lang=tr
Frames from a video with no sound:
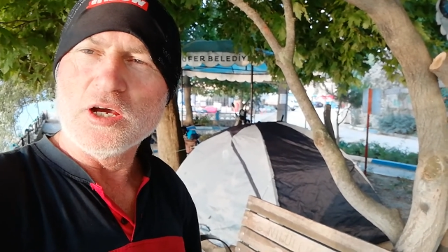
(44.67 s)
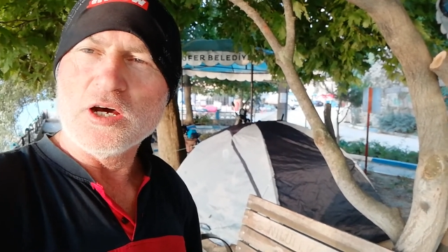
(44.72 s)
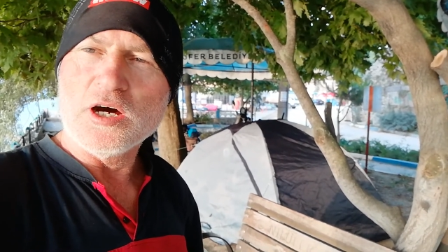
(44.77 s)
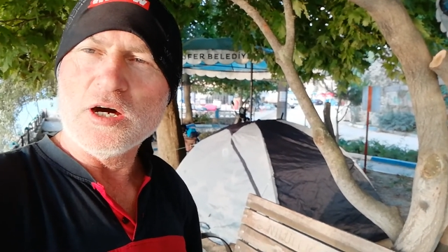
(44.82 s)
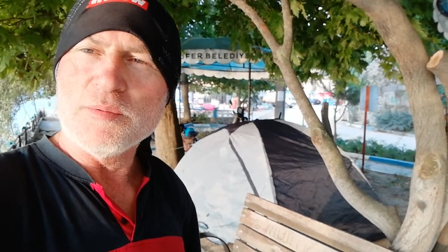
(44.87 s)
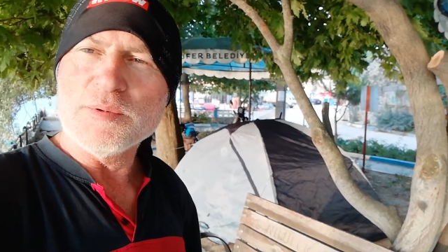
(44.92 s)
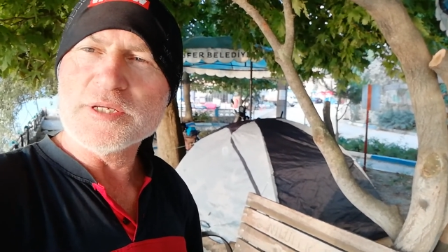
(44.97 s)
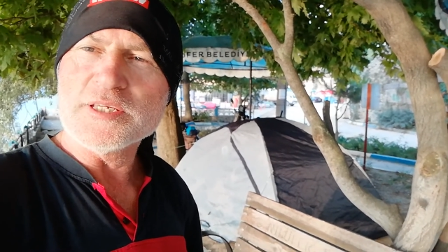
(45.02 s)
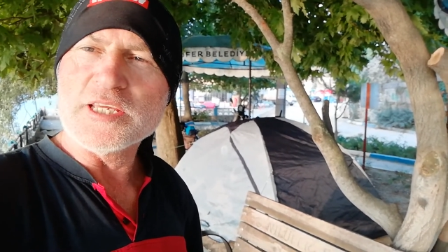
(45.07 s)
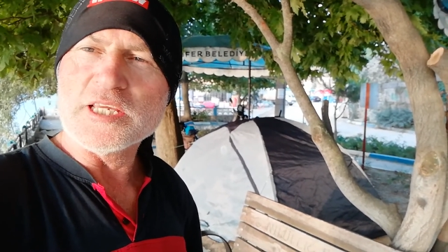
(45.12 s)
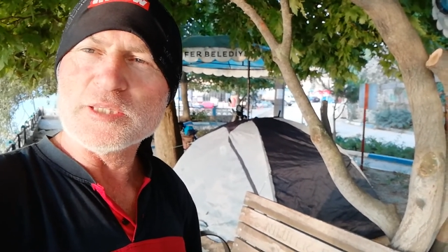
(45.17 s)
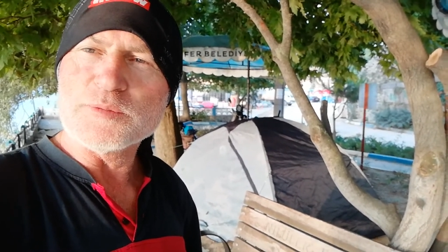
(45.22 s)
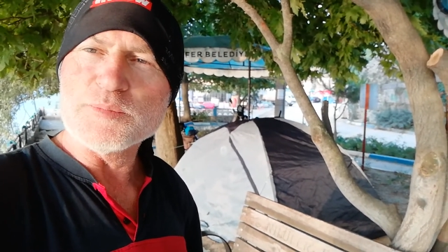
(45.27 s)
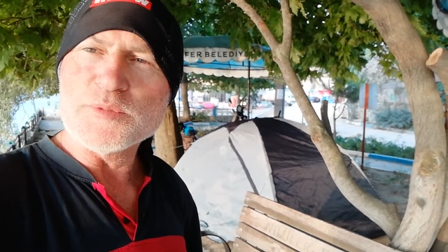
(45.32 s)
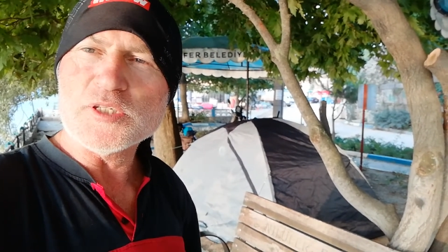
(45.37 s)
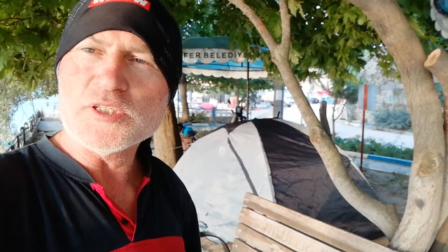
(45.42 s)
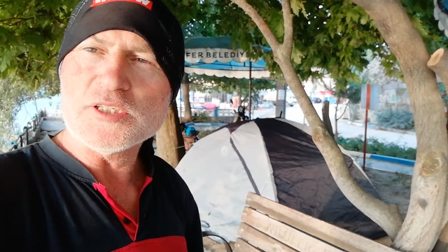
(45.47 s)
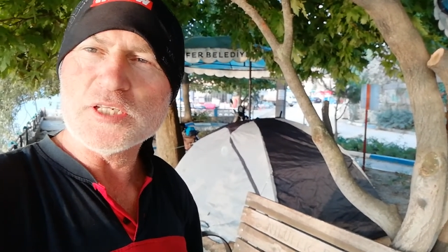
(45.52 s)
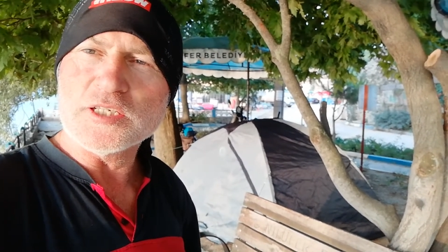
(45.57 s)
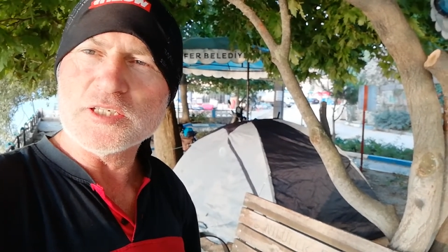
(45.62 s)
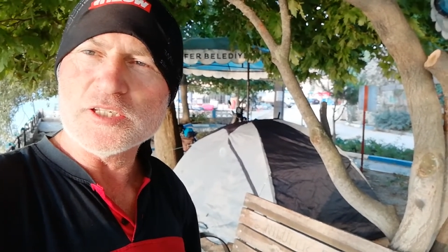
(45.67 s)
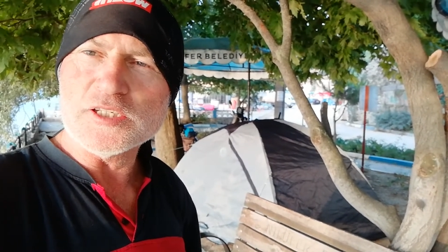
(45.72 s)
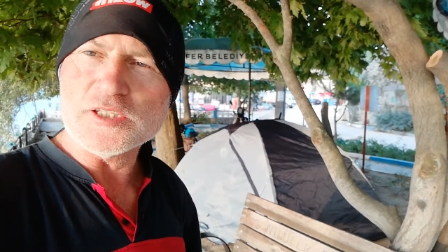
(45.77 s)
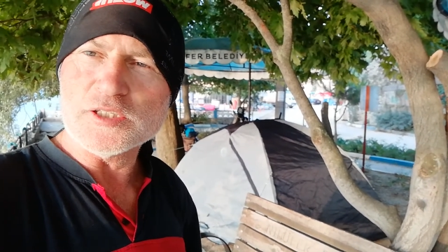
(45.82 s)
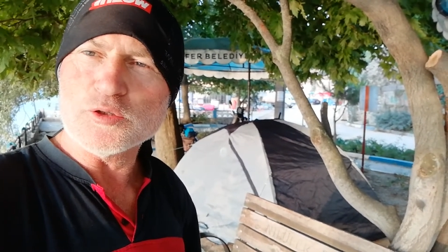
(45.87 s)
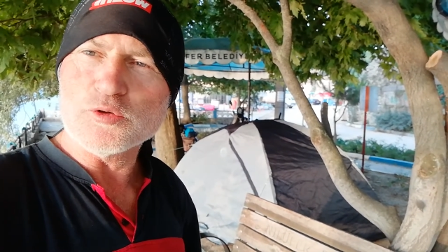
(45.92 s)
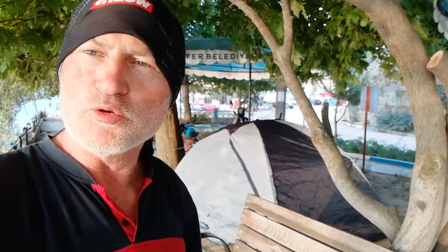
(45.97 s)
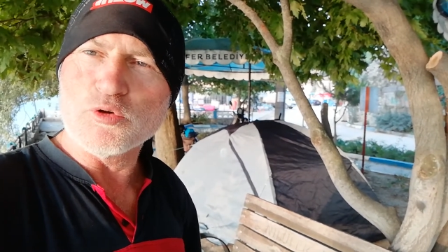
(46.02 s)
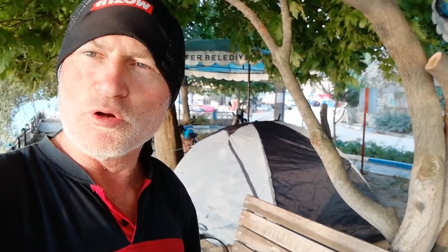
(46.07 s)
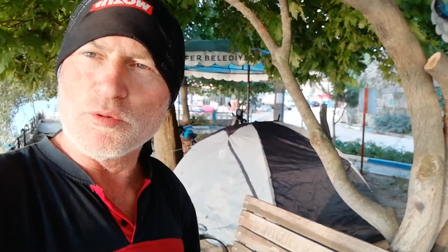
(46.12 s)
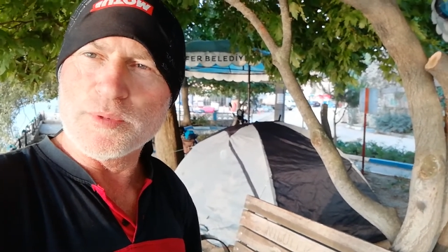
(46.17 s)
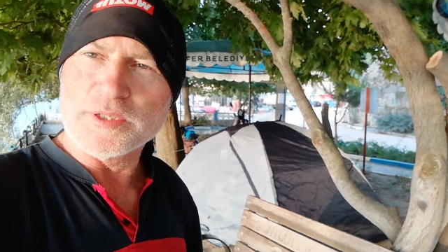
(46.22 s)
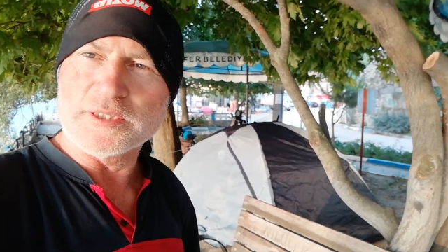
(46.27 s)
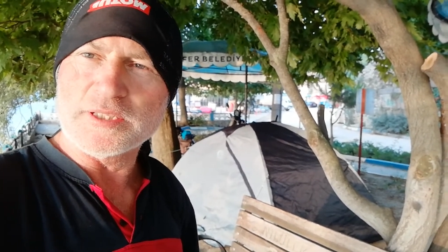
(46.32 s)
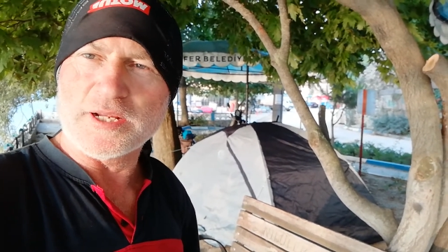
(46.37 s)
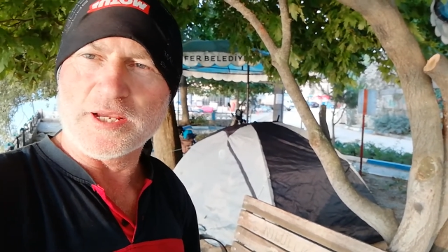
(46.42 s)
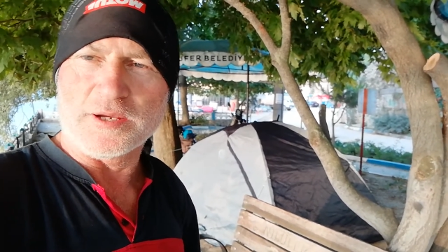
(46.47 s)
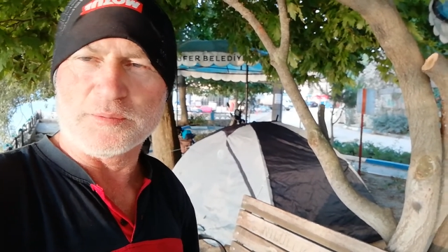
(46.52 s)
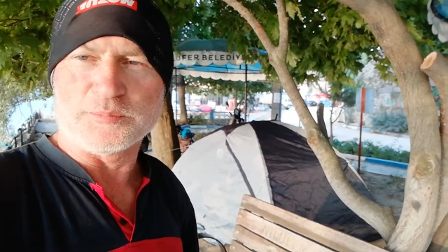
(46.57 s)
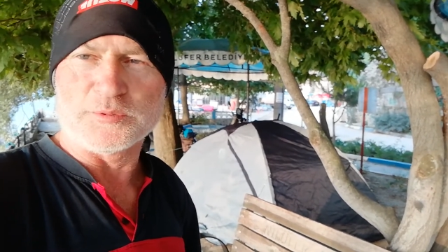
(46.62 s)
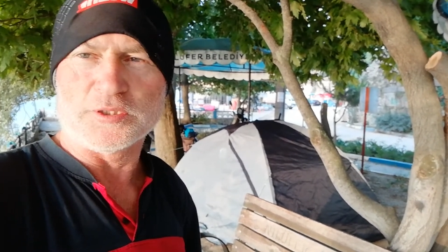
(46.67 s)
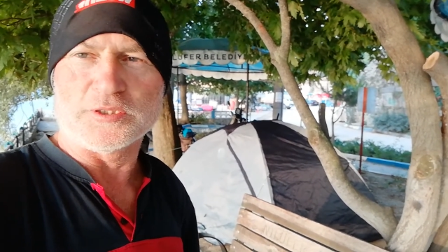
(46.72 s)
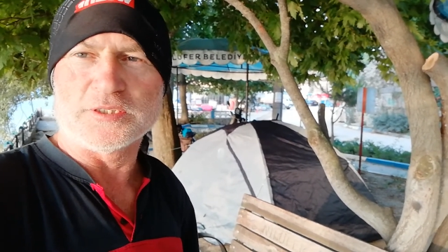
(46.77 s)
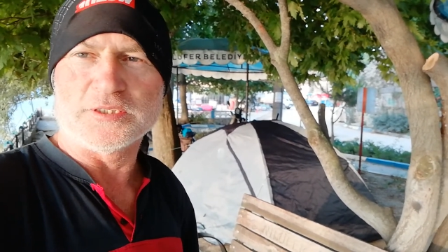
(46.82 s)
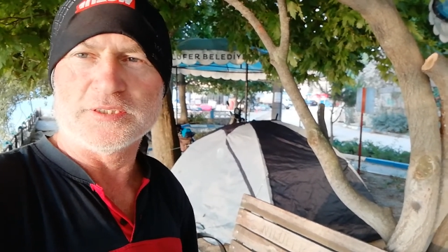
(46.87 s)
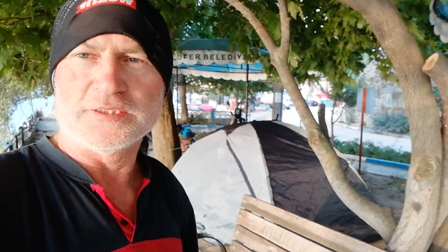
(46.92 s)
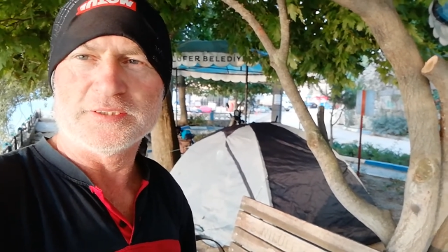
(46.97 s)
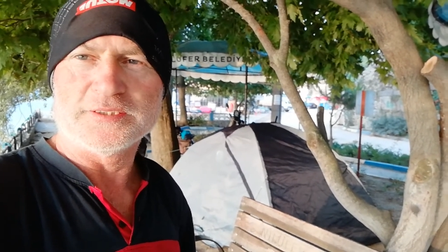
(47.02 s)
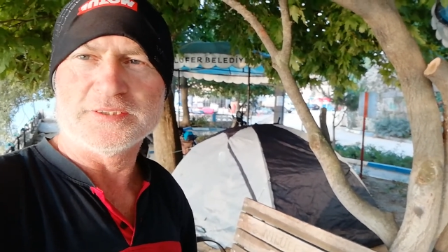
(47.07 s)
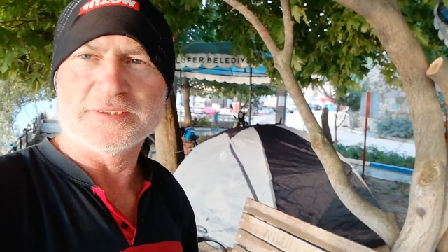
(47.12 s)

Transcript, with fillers: Ama 78 kilometre yaptık.